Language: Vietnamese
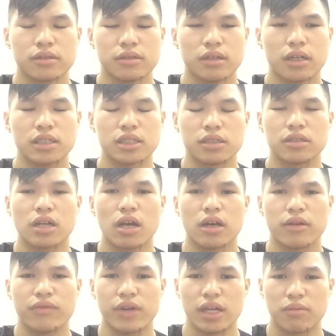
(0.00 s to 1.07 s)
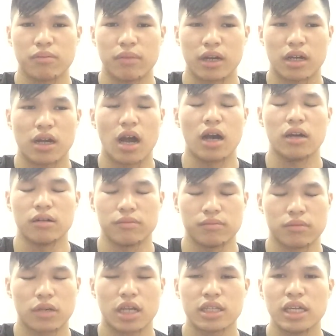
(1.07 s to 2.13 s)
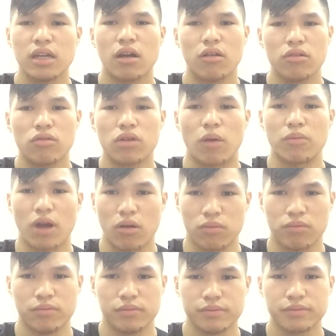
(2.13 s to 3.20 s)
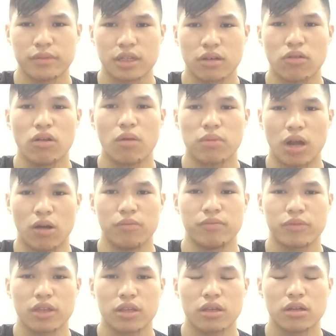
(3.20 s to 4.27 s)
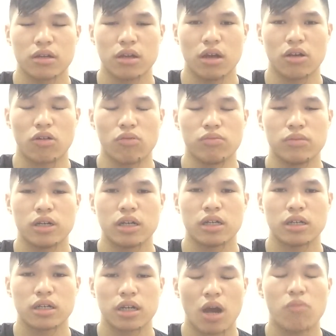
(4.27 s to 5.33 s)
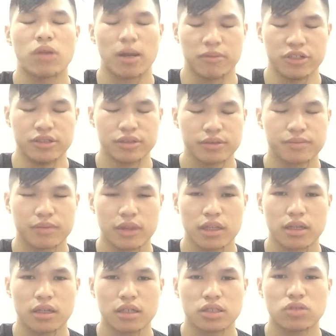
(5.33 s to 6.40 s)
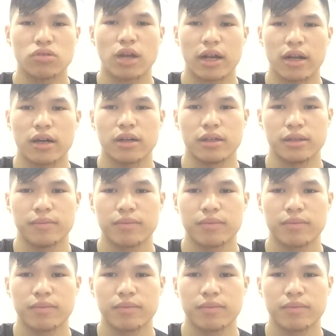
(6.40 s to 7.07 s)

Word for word: những cái sự việc mà cần cái tiếng nói của cộng đồng, của công cộng họ cũng không làm được suốt cả đời